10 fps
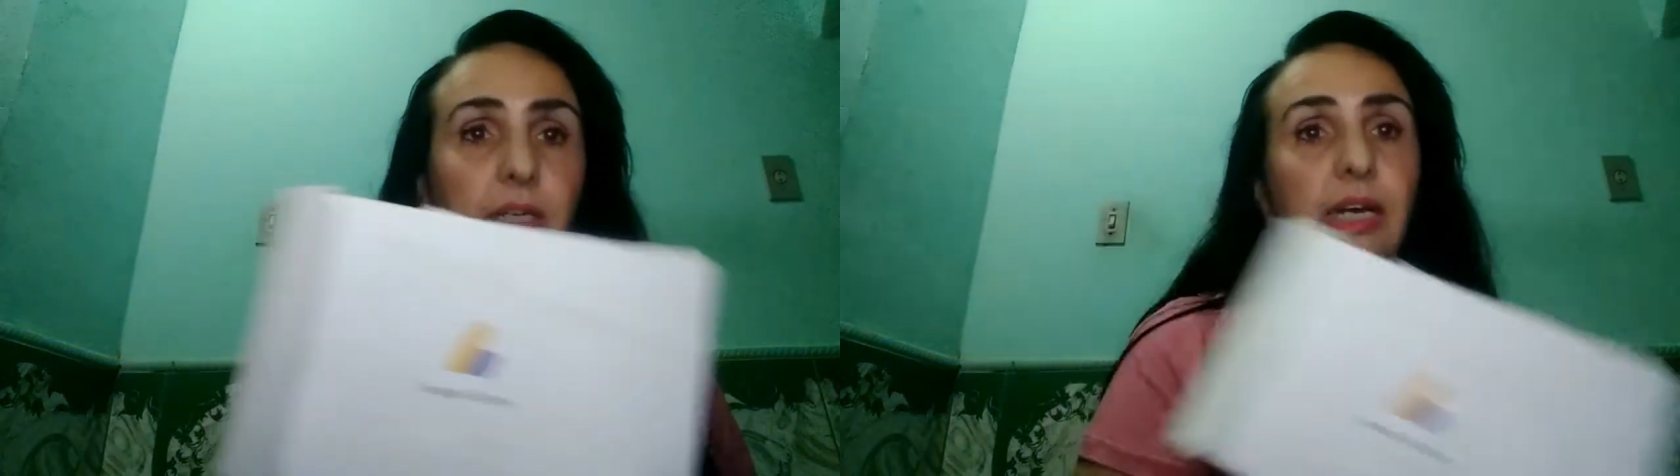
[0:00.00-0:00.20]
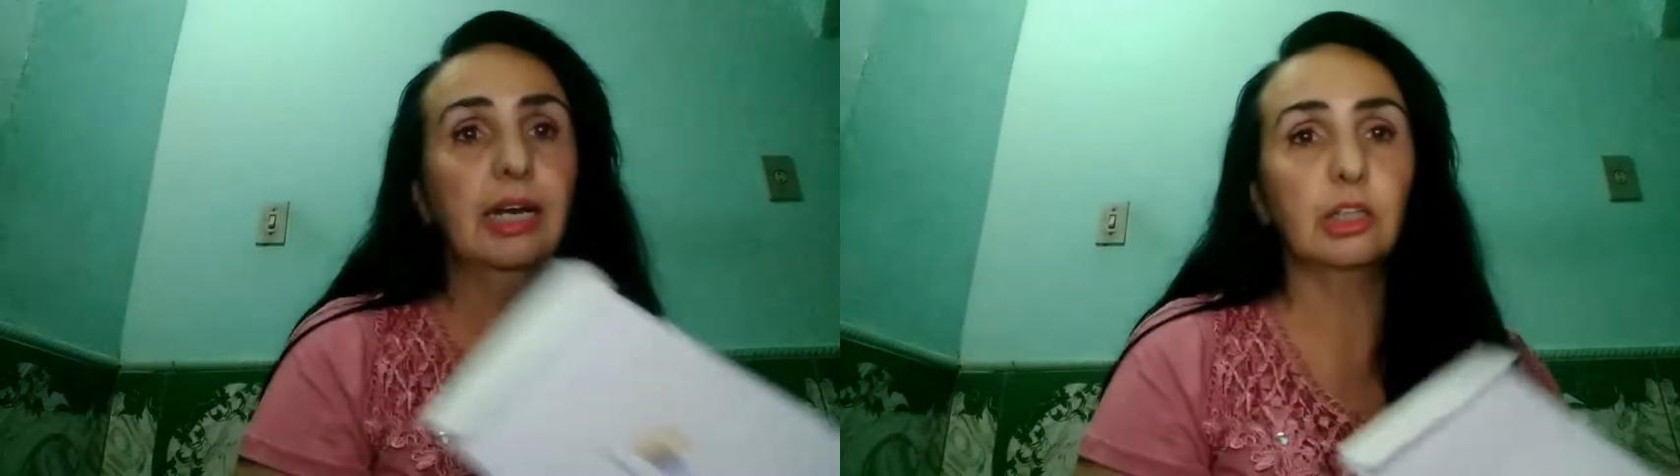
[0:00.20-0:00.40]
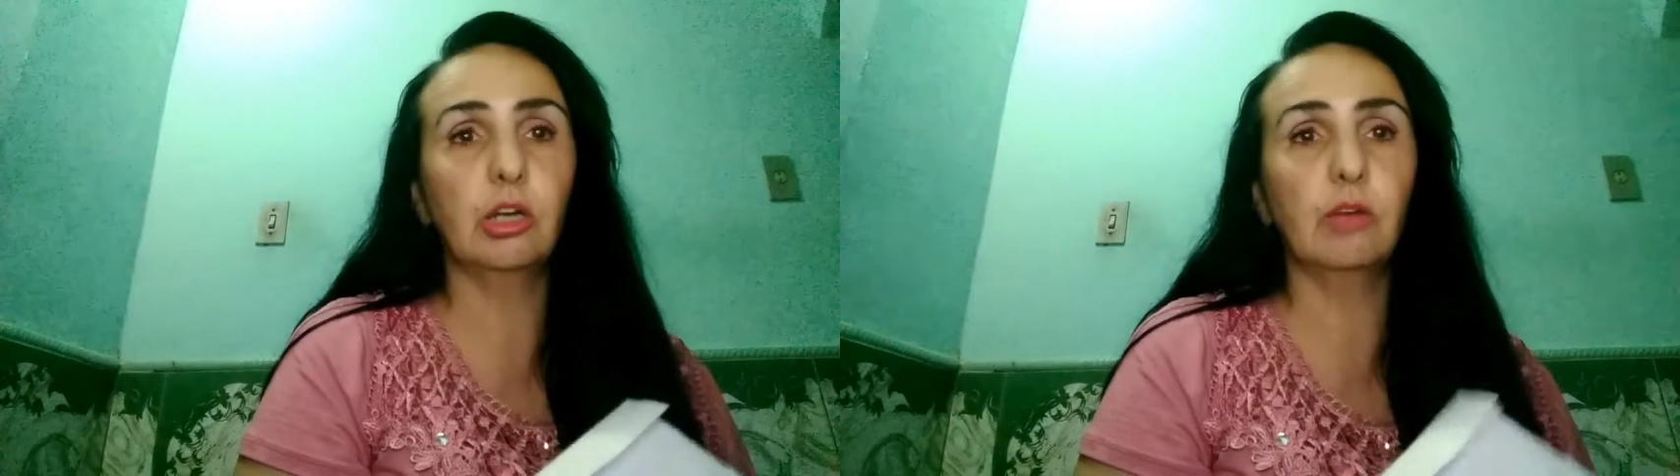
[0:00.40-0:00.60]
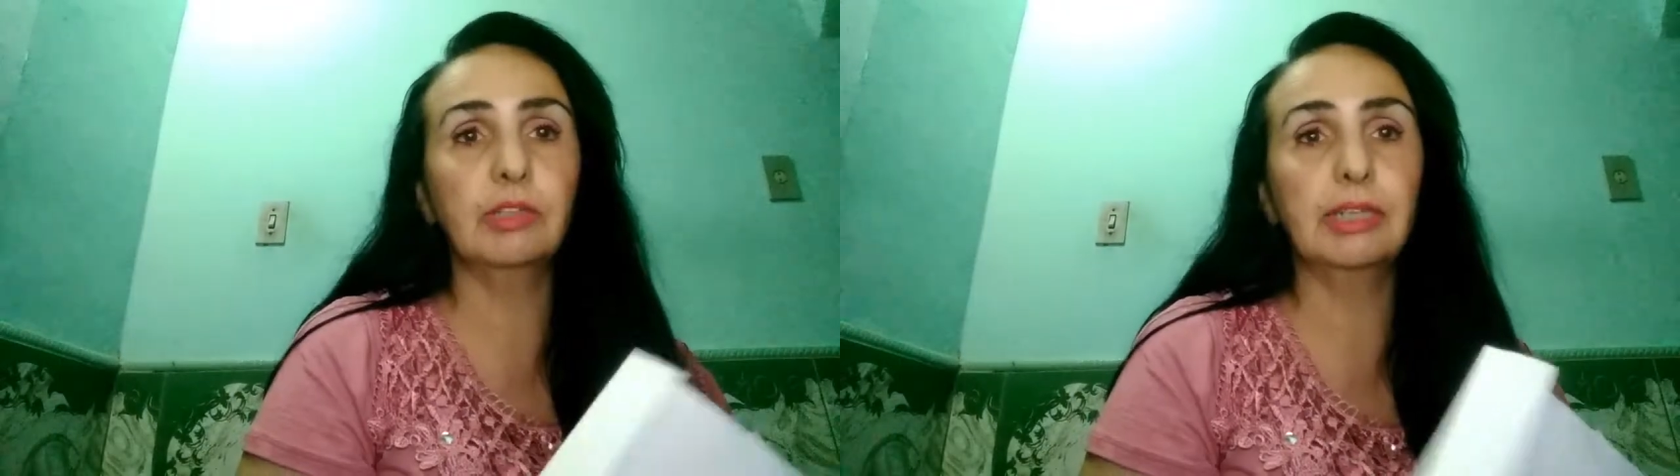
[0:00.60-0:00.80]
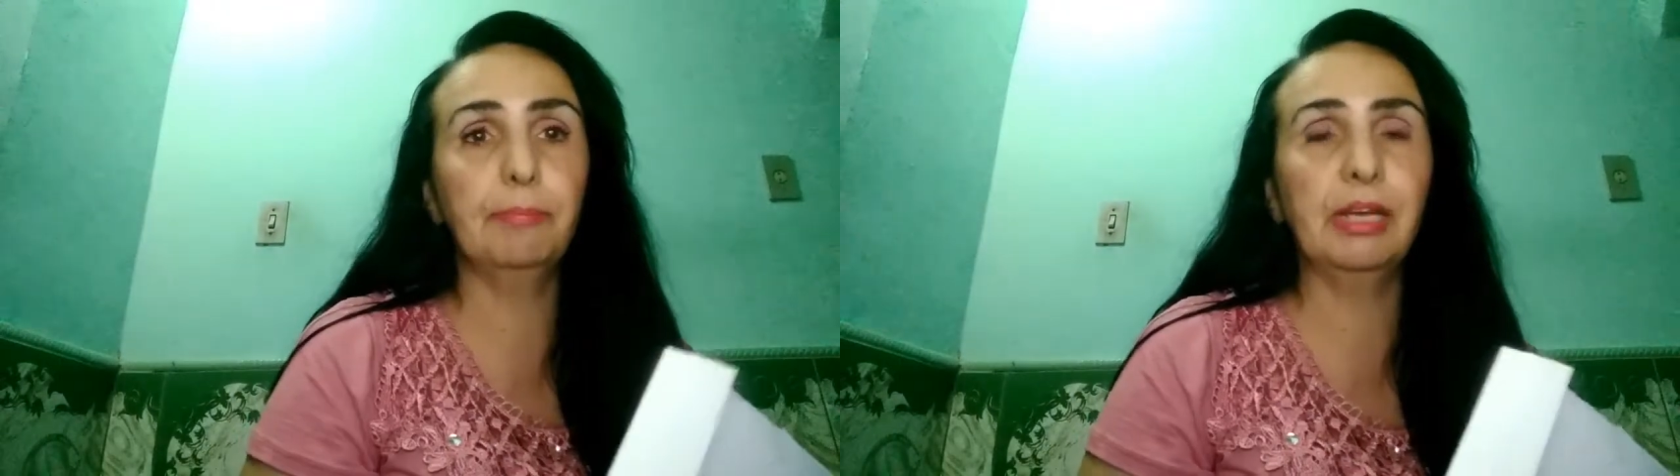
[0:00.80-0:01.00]
É só
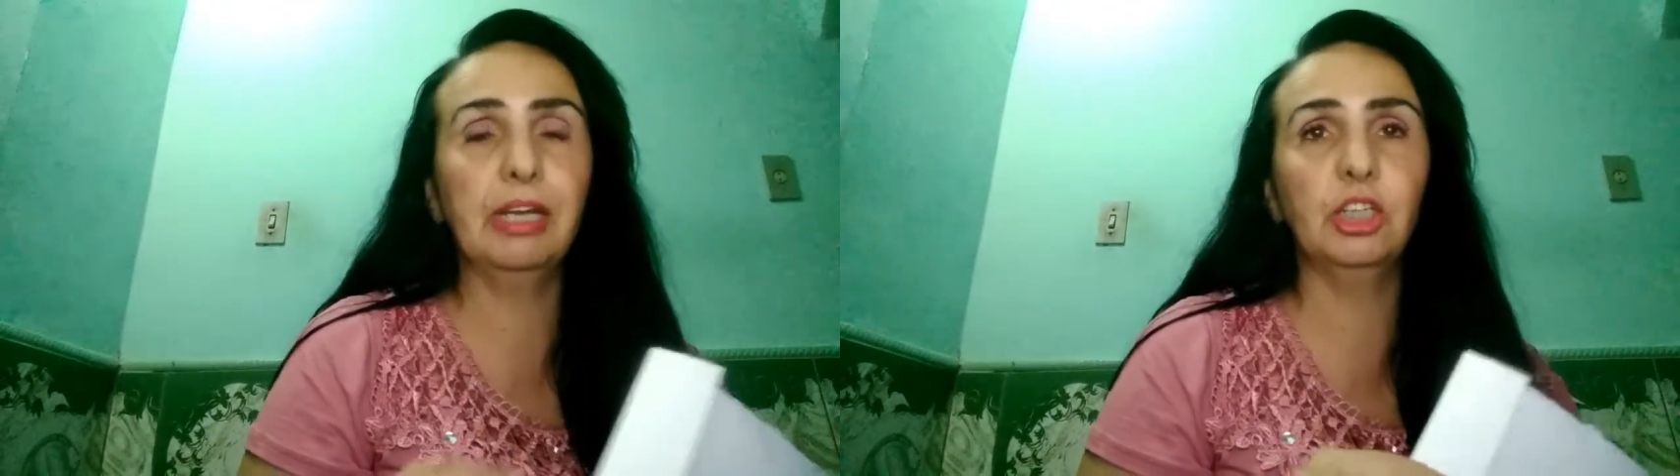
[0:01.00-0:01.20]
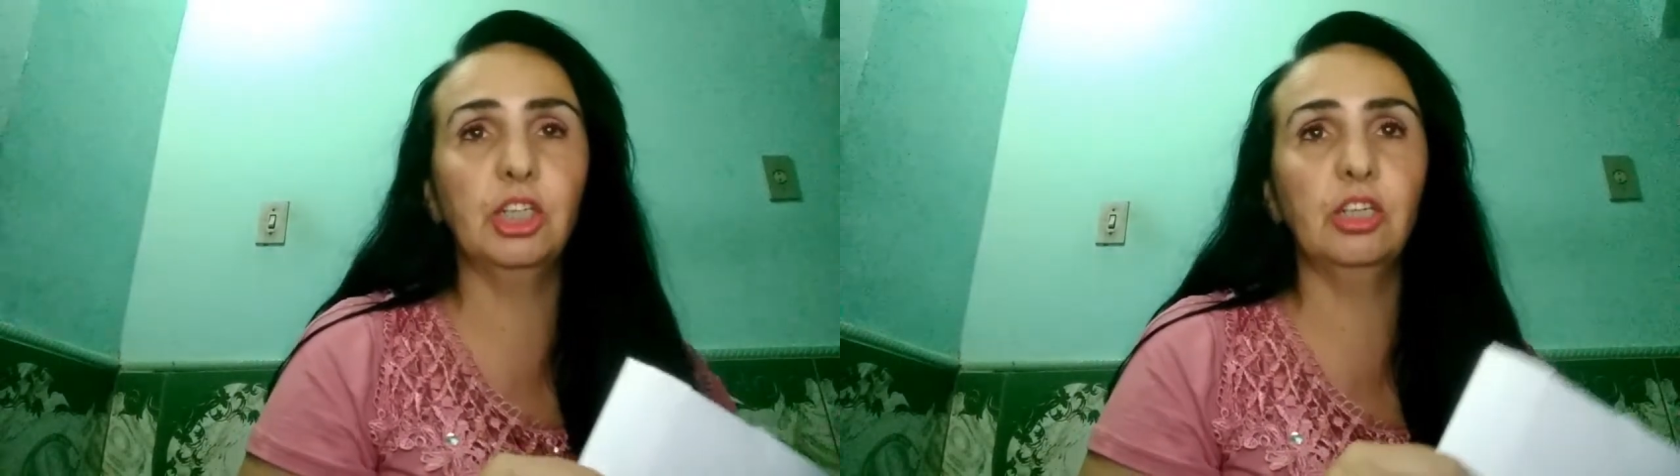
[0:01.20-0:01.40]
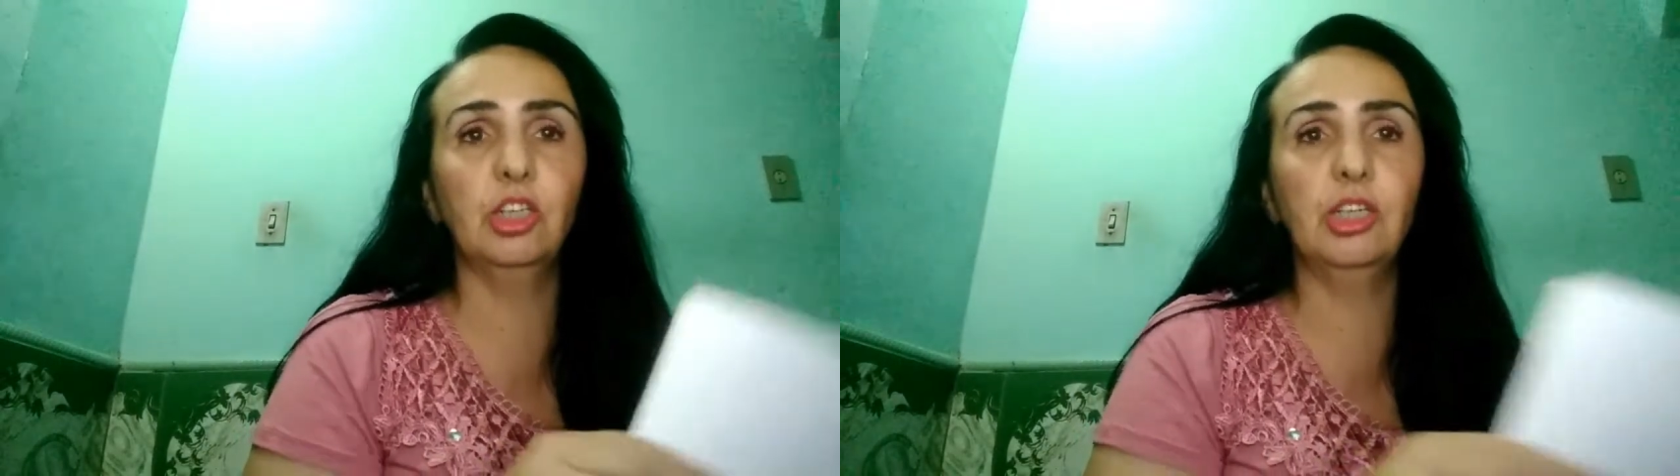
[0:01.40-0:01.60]
você preencher